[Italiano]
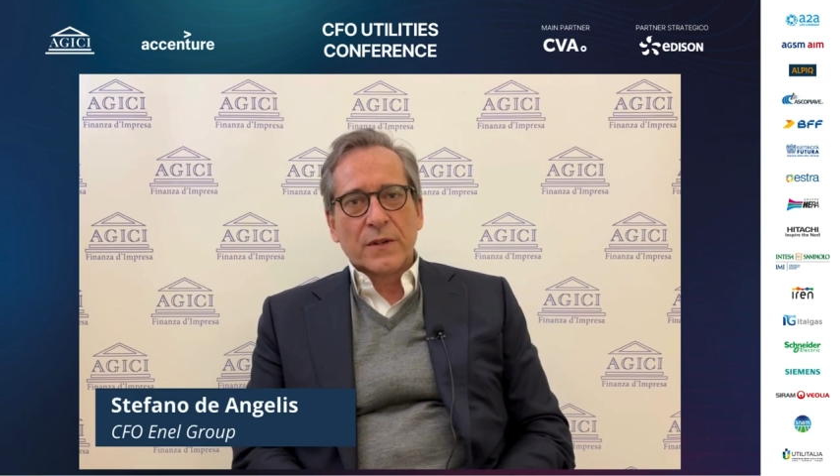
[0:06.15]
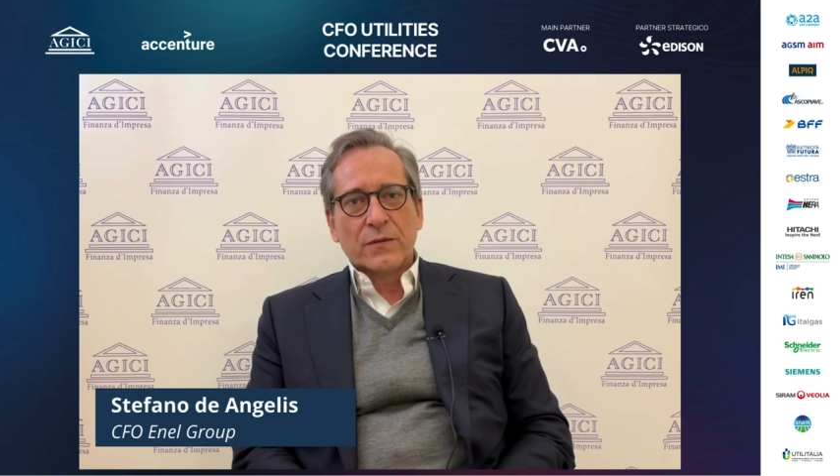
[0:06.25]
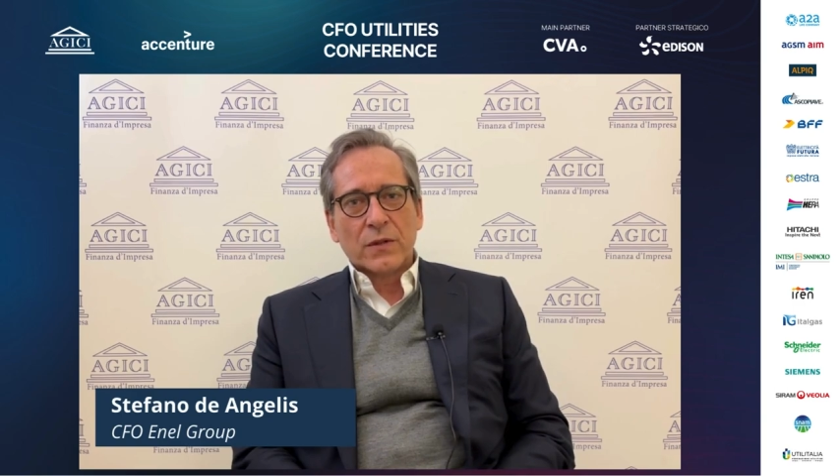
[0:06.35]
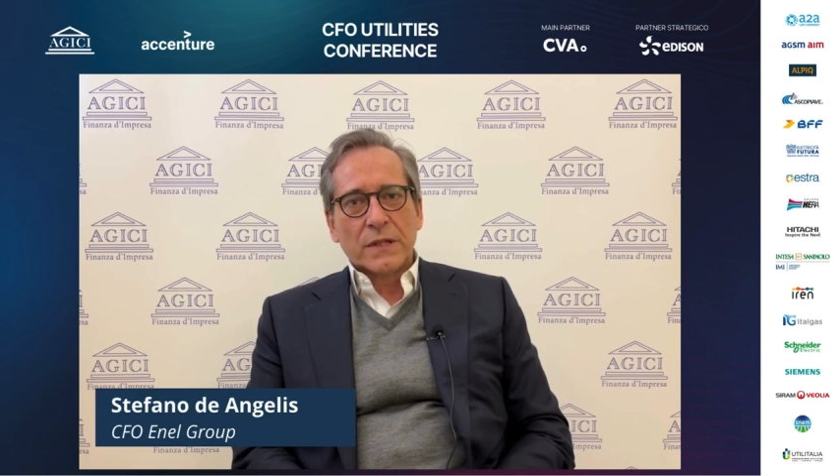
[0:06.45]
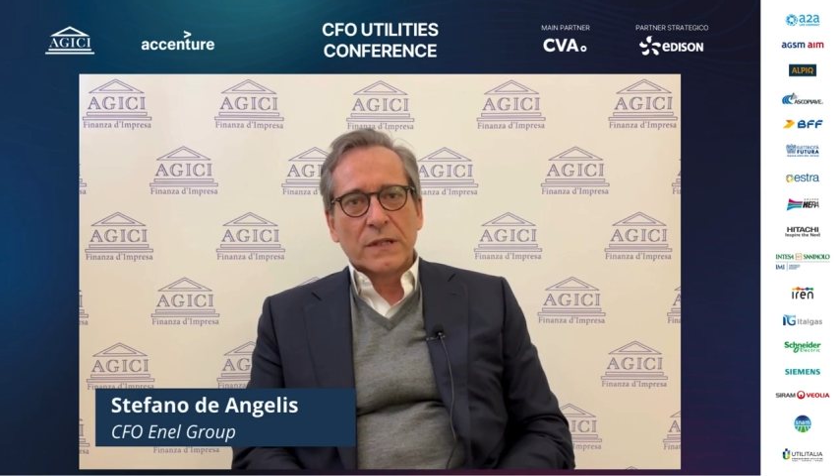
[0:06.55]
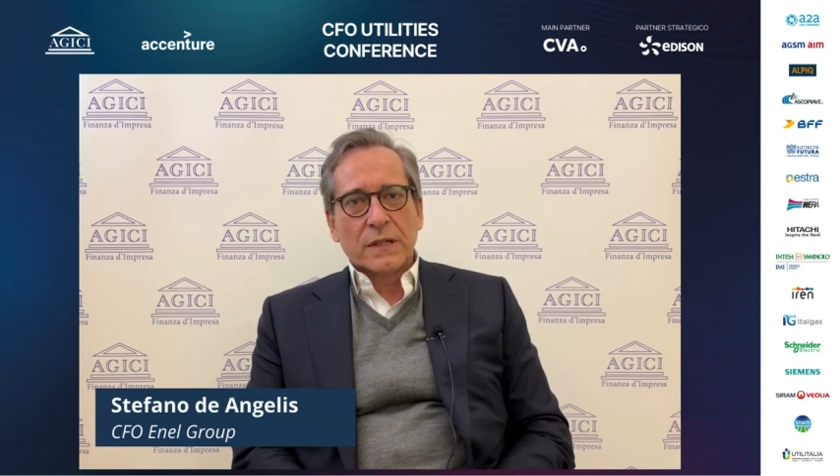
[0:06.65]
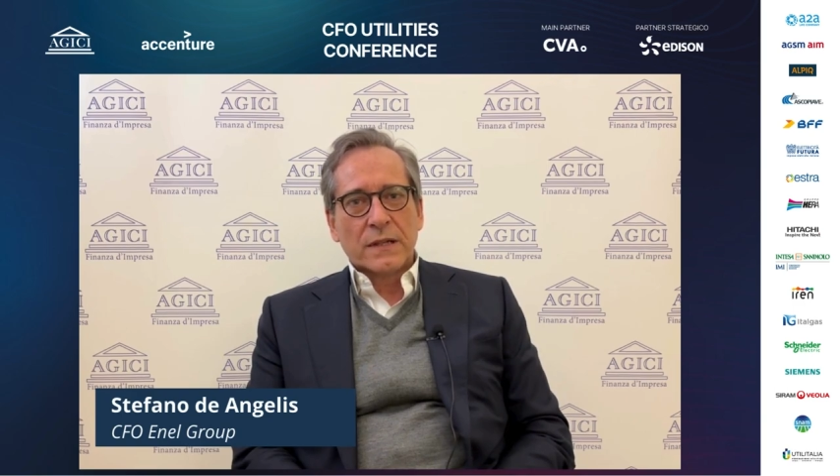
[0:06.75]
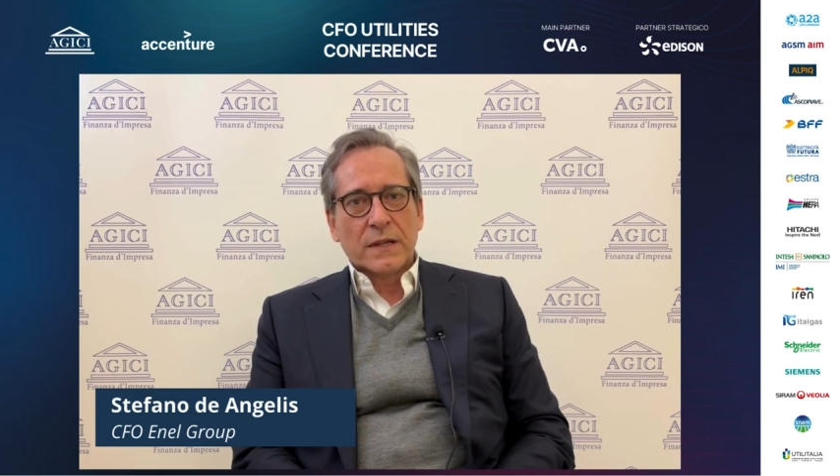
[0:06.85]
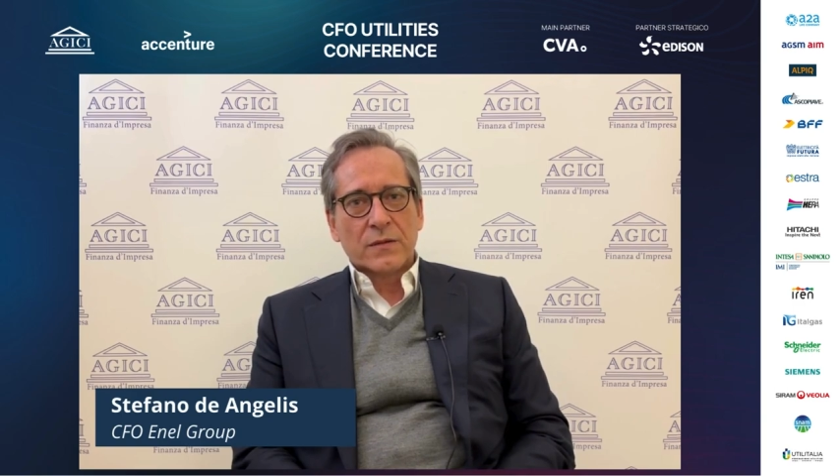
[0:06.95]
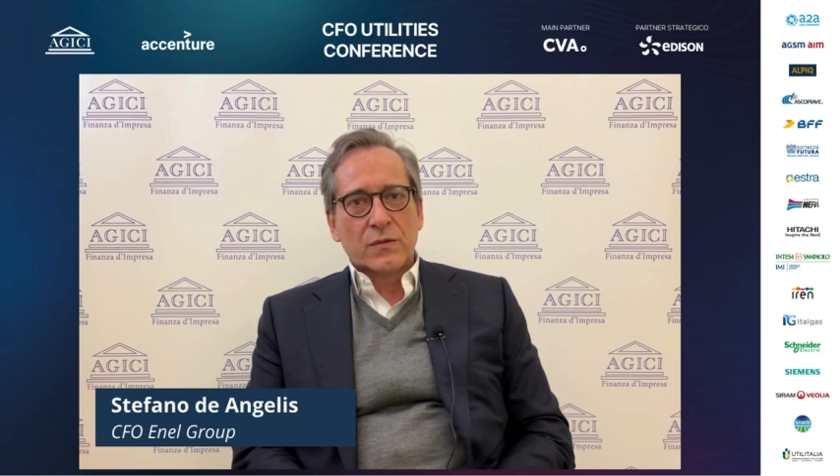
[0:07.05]

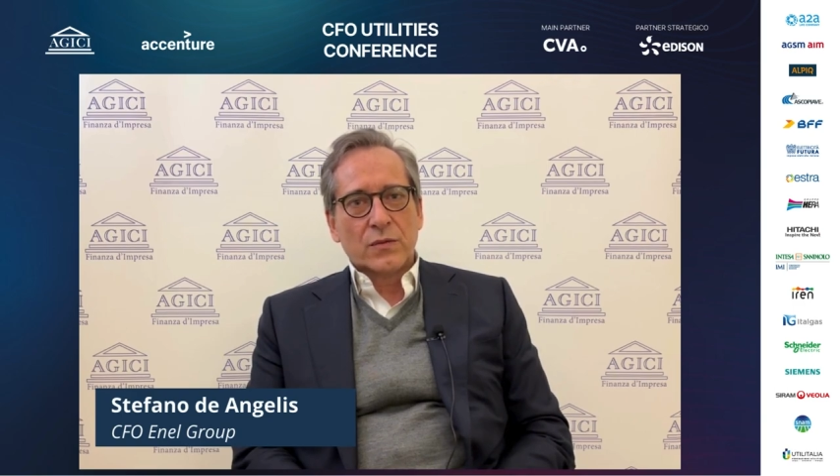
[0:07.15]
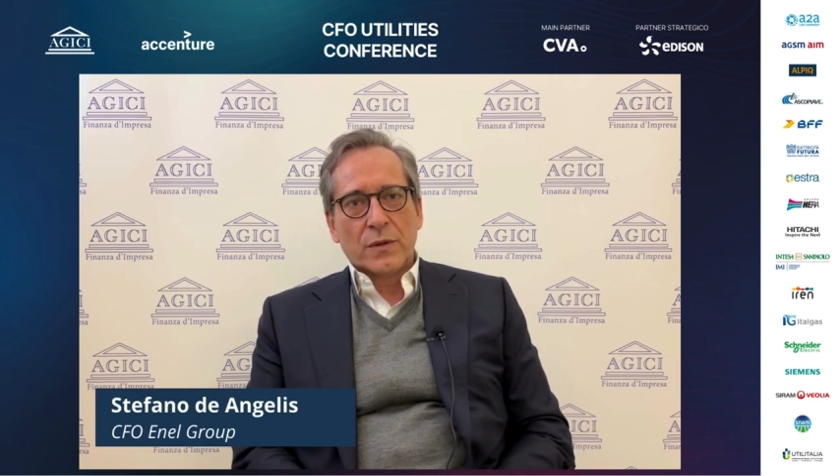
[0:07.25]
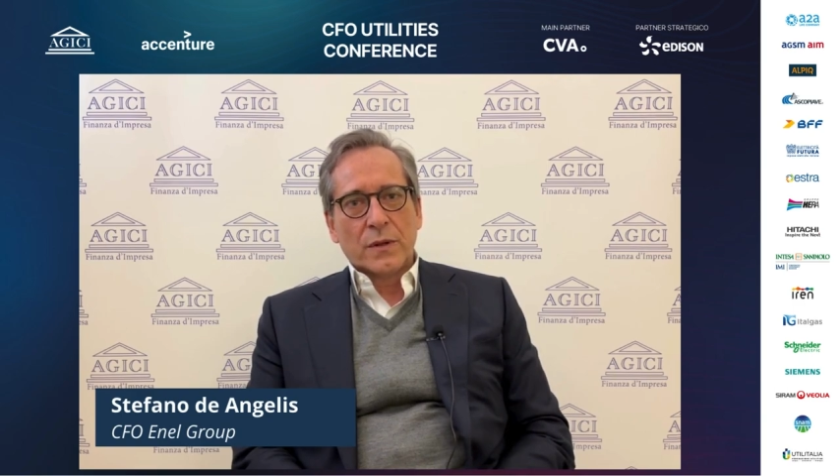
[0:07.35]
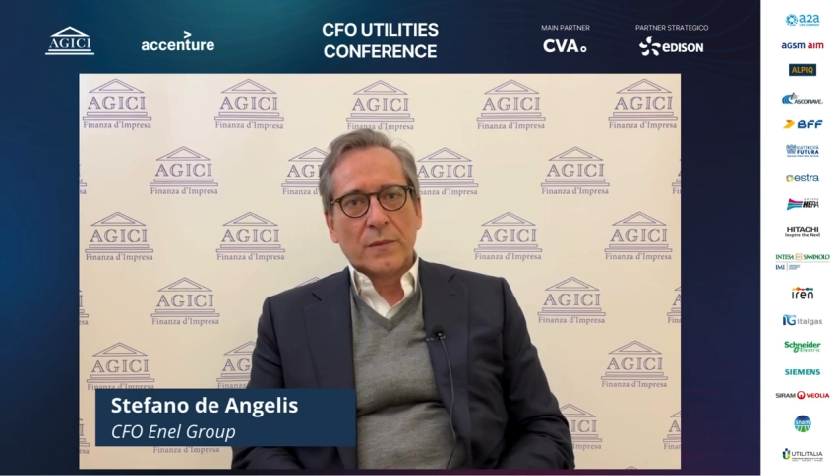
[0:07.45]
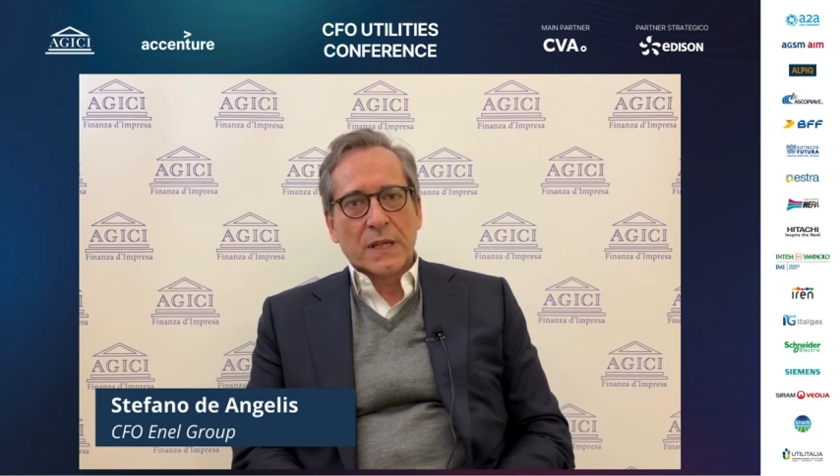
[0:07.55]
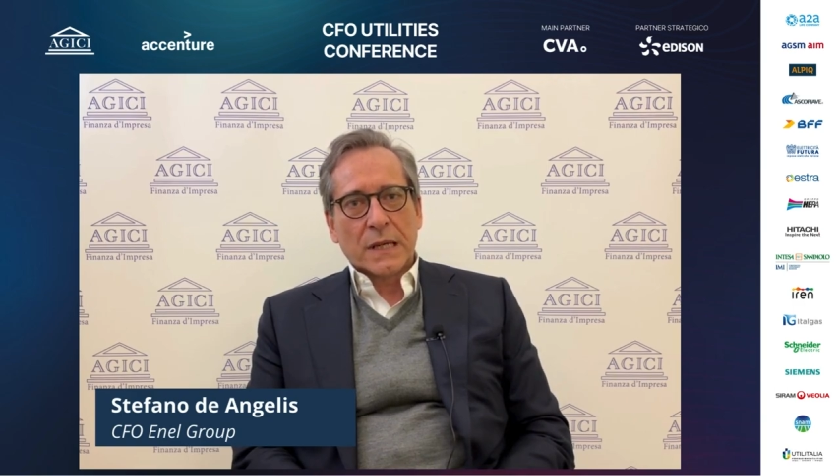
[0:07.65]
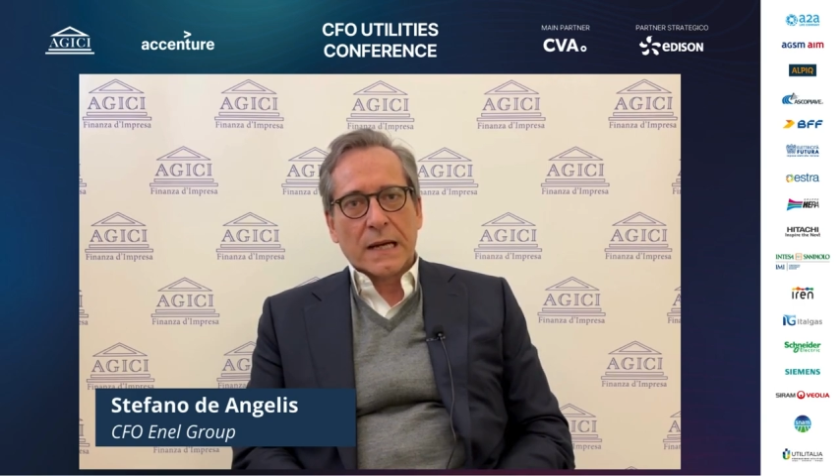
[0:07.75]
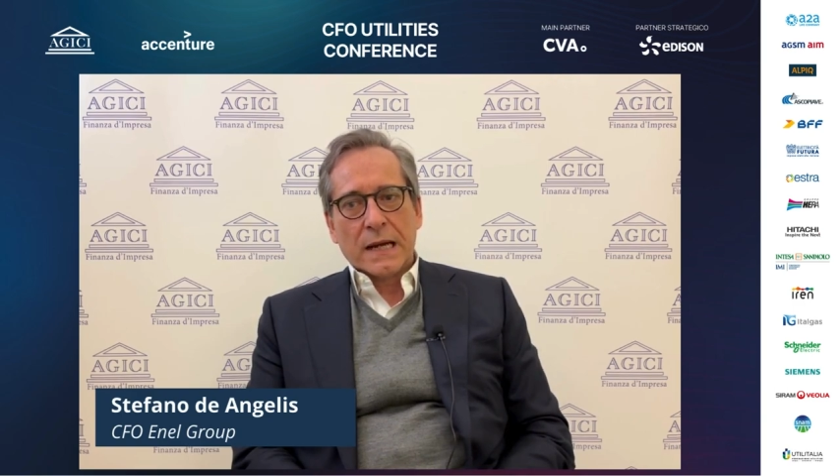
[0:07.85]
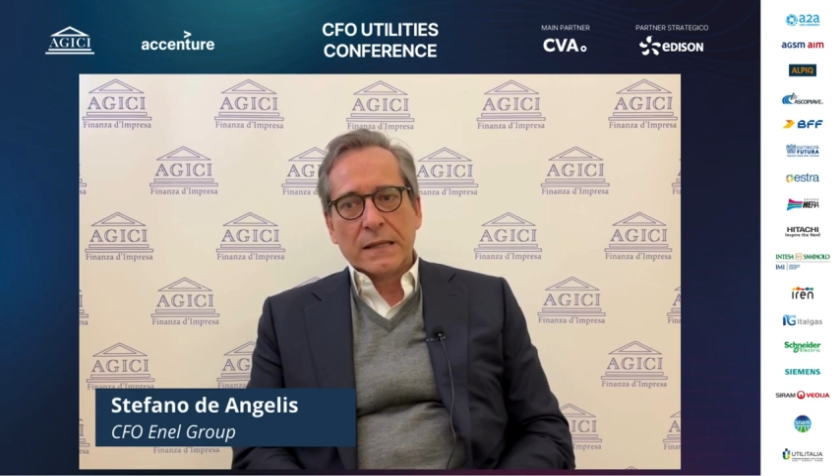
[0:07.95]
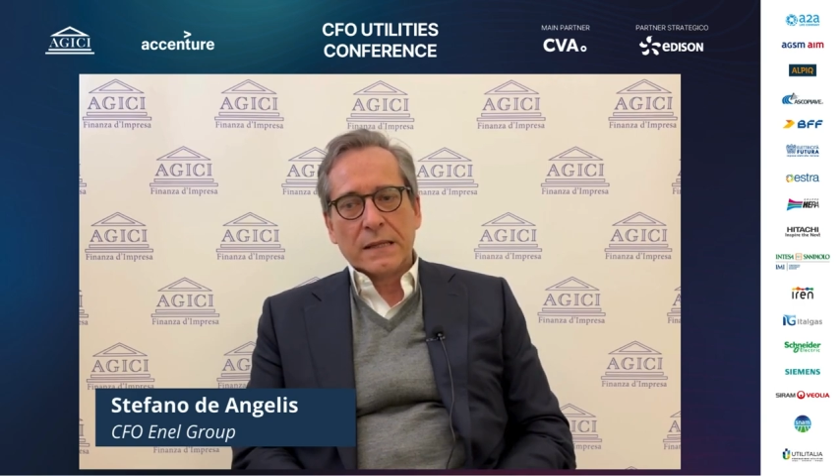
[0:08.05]
volatilità sui mercati